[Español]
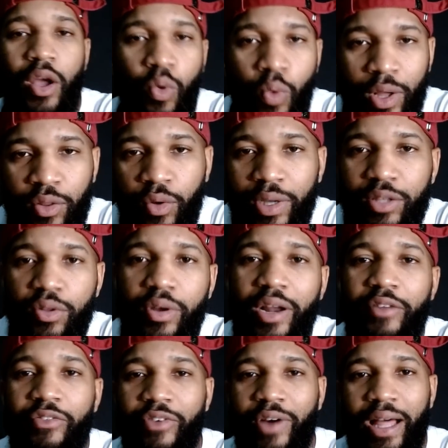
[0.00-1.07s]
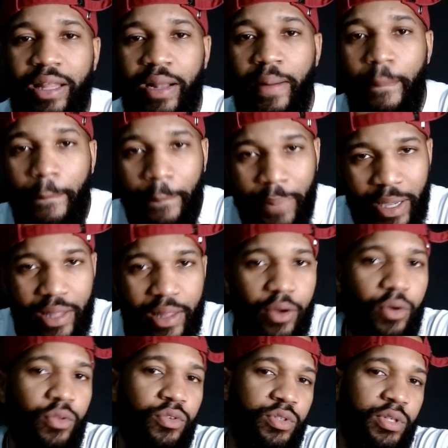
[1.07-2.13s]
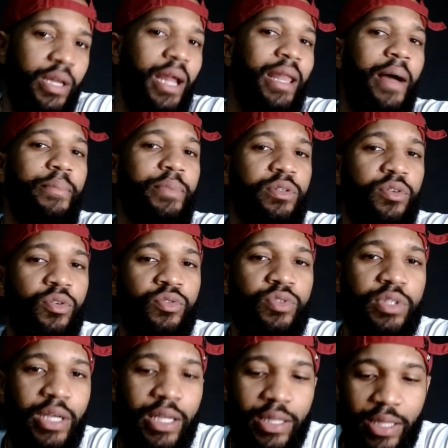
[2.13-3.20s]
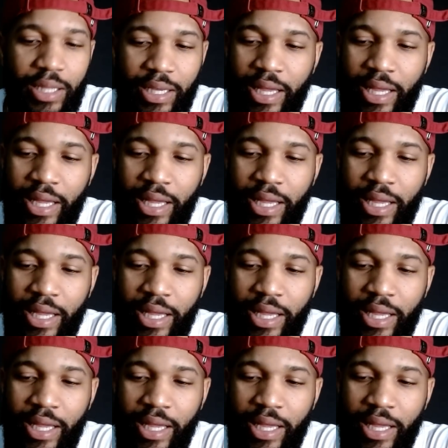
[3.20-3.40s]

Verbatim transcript: Cuando Héctor El Fadel pide conocer a lápiz consciente,